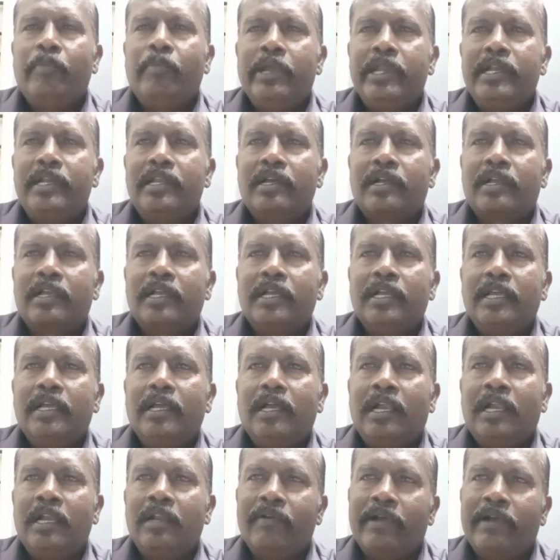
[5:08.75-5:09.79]
பிடெக்கு
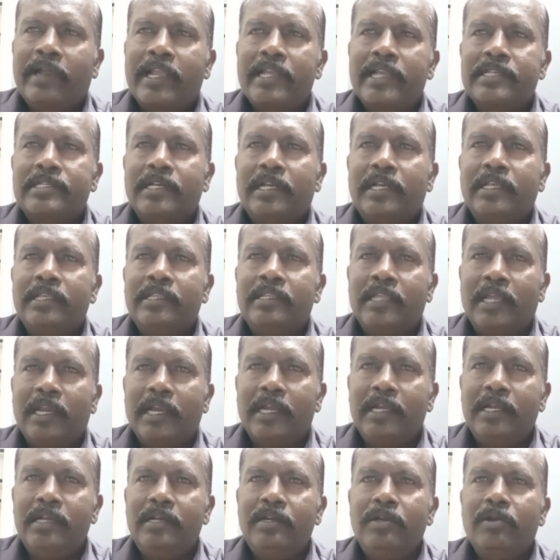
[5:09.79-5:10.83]
அண்ட் வொக்கேஷ்னல் இந்த
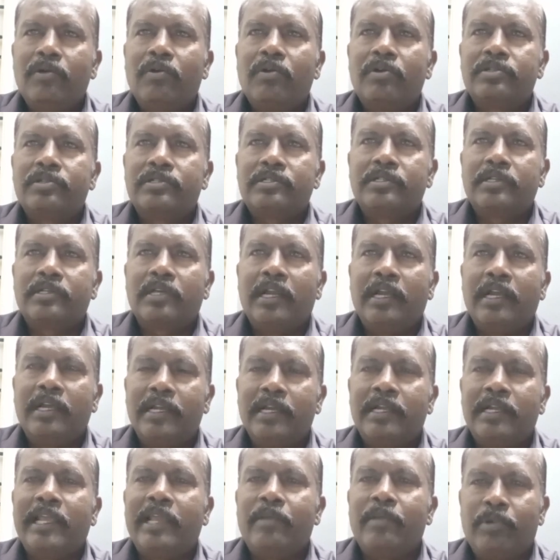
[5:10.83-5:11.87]
ரெண்டு கோர்ஸு
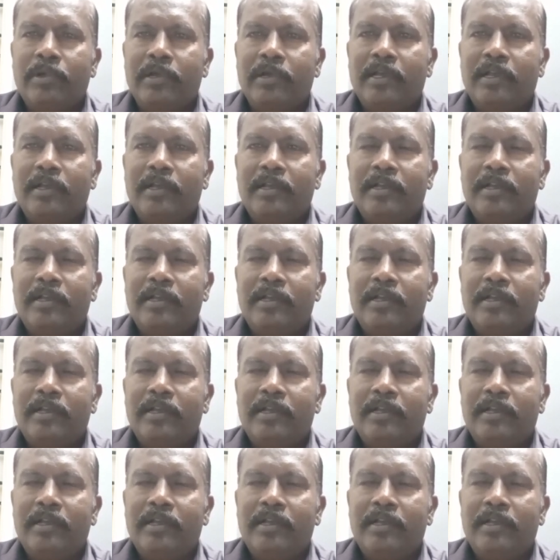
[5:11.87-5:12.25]
ரெண்டு டைப்பு